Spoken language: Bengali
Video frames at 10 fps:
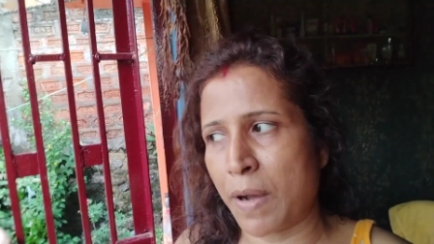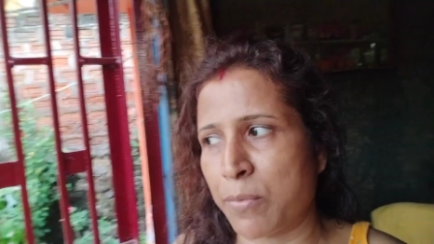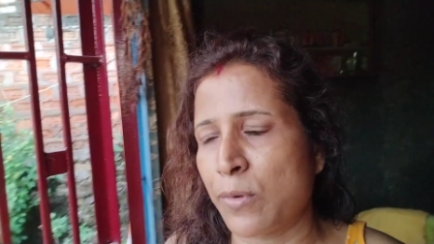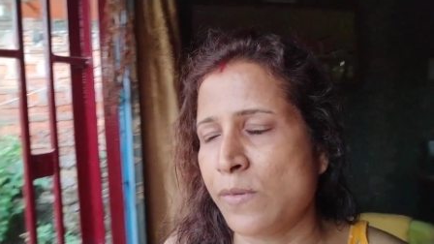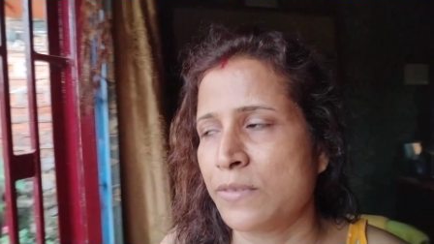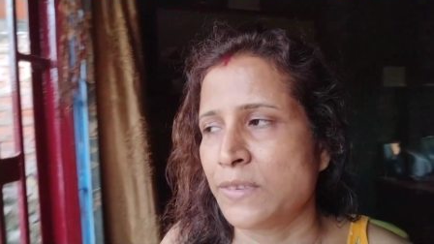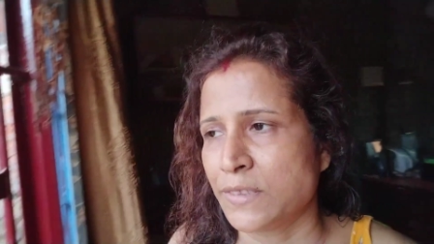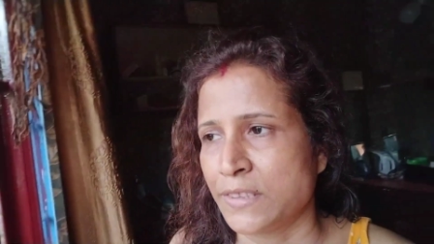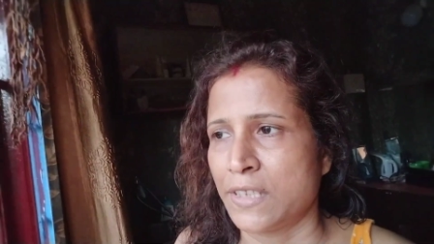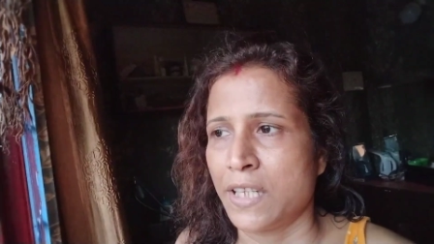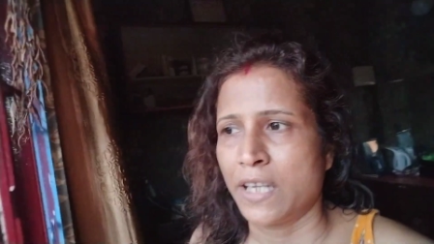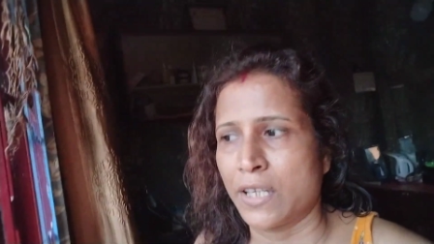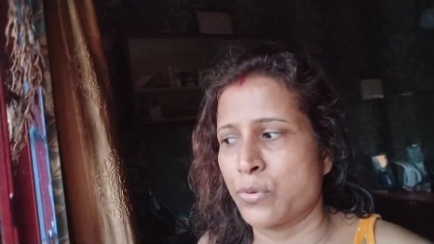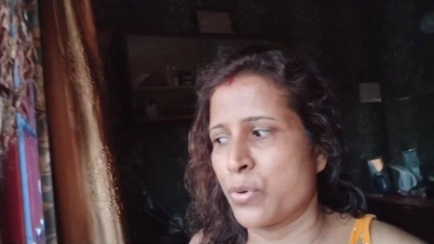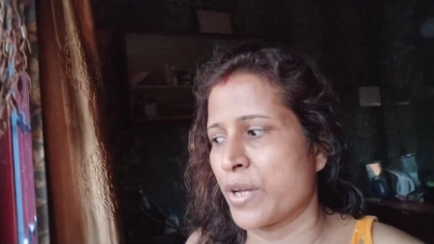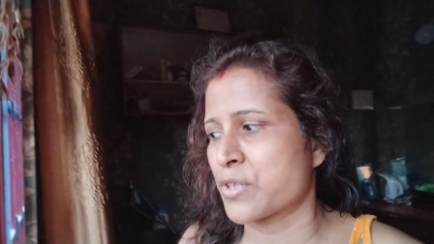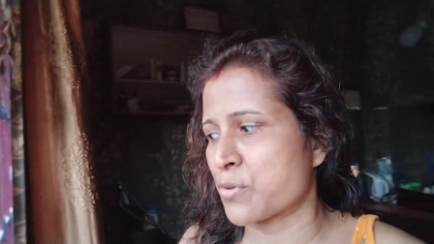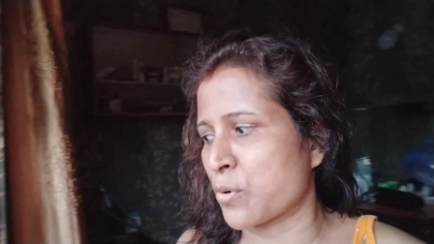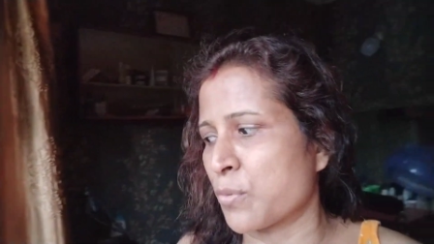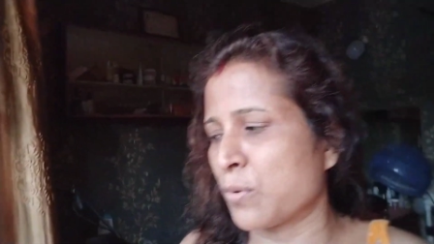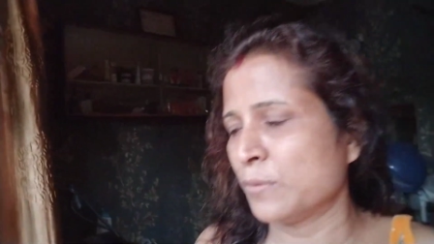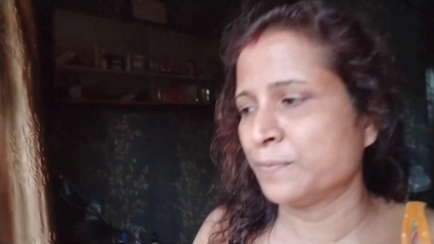পাবো একটু রেস্ট করব